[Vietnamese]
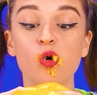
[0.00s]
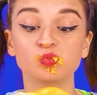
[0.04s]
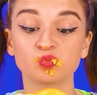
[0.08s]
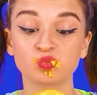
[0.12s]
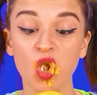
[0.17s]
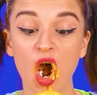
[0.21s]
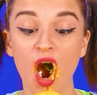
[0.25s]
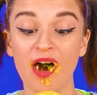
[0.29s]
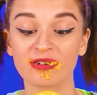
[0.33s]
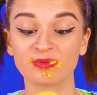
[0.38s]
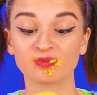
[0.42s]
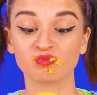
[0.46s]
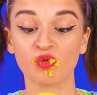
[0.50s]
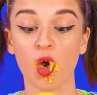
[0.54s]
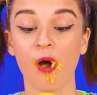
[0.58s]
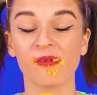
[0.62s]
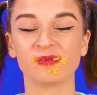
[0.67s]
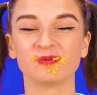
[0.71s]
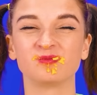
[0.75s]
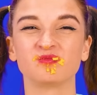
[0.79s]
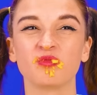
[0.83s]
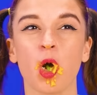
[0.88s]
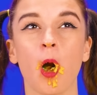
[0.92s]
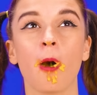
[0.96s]
Uhm,
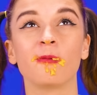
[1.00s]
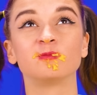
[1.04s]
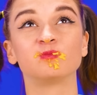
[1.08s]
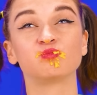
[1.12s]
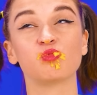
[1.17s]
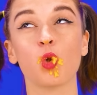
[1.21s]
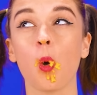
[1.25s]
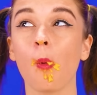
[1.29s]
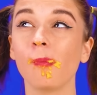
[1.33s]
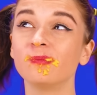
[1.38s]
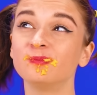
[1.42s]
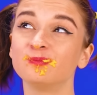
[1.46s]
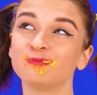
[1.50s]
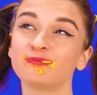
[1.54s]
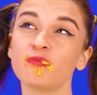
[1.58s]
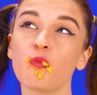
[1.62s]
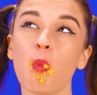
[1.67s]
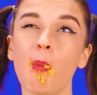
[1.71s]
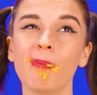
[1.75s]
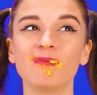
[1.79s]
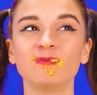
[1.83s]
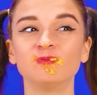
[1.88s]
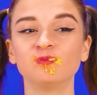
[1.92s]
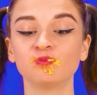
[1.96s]
Mùi cũng
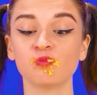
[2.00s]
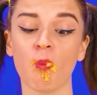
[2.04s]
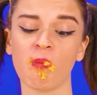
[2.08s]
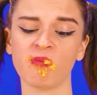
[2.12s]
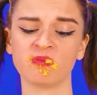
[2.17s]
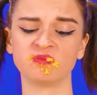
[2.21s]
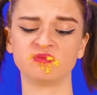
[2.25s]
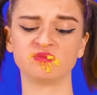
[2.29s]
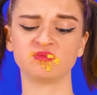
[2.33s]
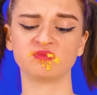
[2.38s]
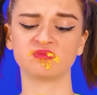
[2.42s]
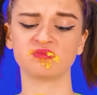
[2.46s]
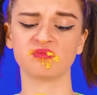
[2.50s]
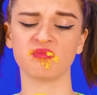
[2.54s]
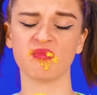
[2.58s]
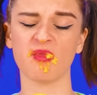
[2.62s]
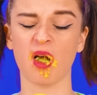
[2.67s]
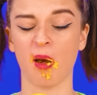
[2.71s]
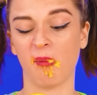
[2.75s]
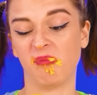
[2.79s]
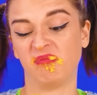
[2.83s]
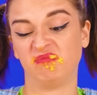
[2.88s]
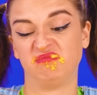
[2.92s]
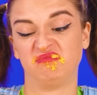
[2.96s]
được đấy chứ
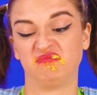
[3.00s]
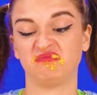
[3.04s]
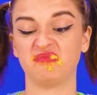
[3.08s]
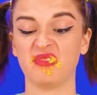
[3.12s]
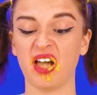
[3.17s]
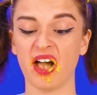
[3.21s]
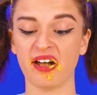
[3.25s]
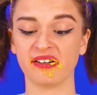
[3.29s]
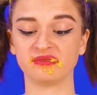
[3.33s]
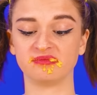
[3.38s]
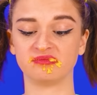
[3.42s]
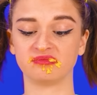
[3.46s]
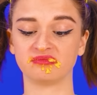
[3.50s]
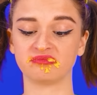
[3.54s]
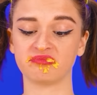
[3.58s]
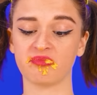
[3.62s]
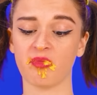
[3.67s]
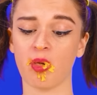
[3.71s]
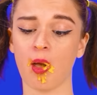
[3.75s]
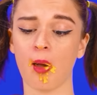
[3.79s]
Nhưng mà cũng tầm